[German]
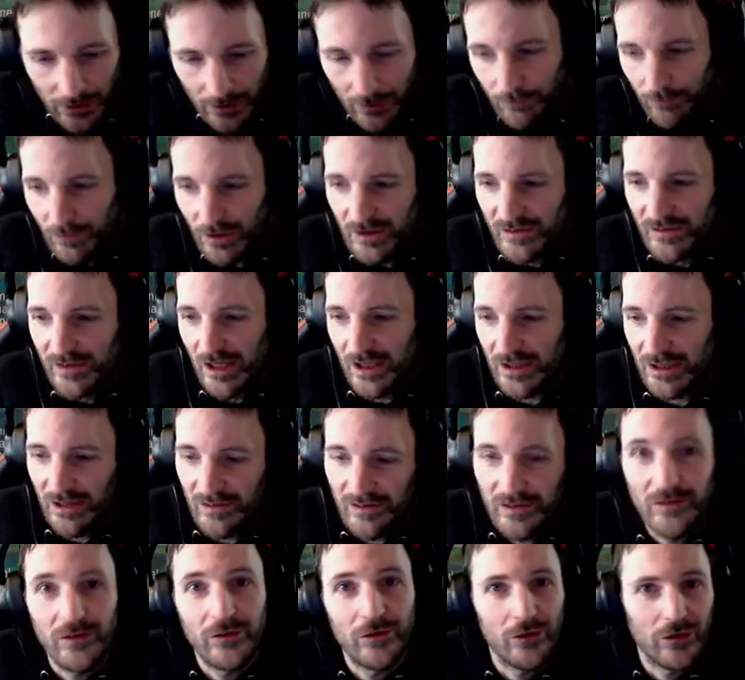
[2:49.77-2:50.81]
wie gesagt,
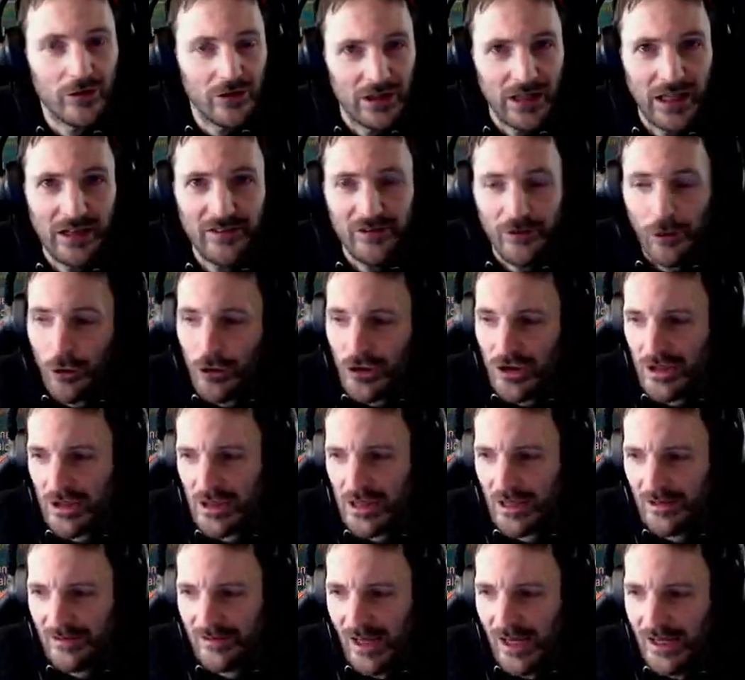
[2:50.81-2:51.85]
lasst, es, lasst euch
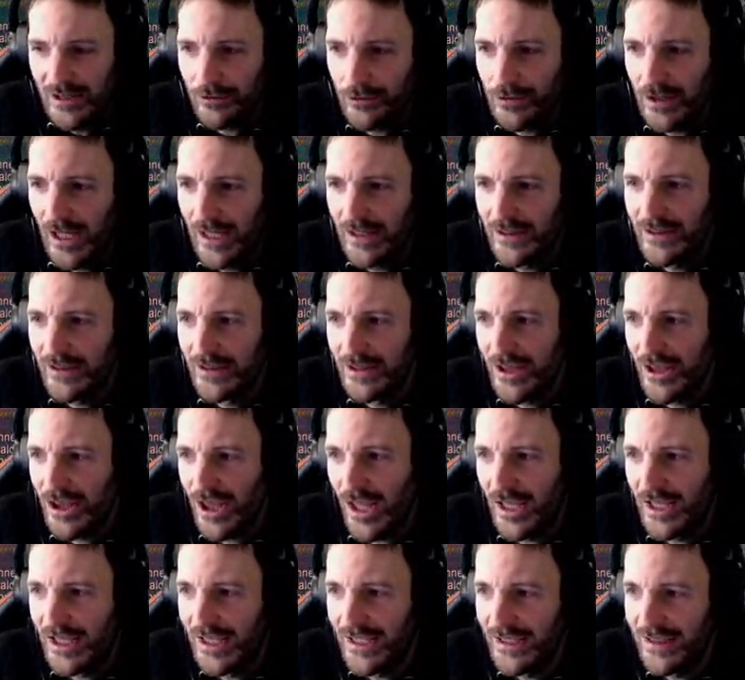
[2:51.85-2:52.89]
das ein oder andere nicht
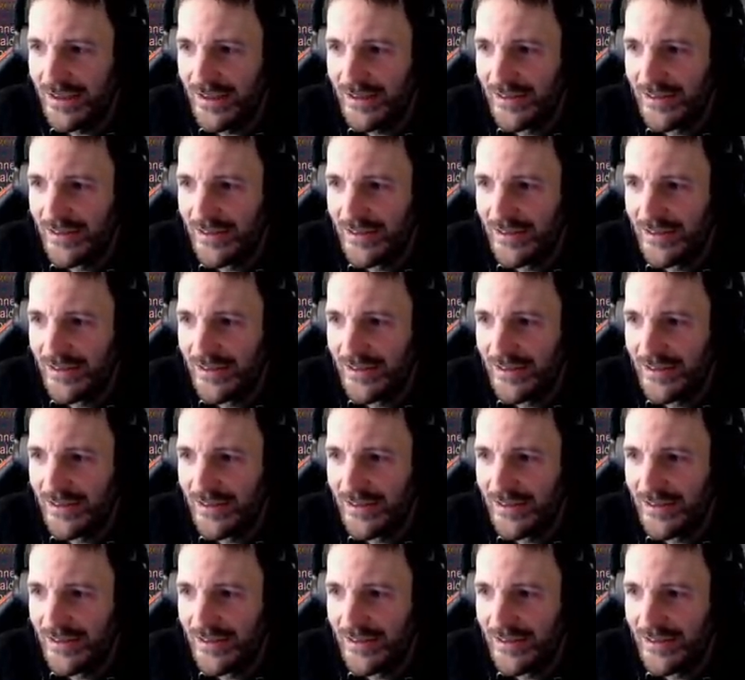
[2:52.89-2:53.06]
entgehen.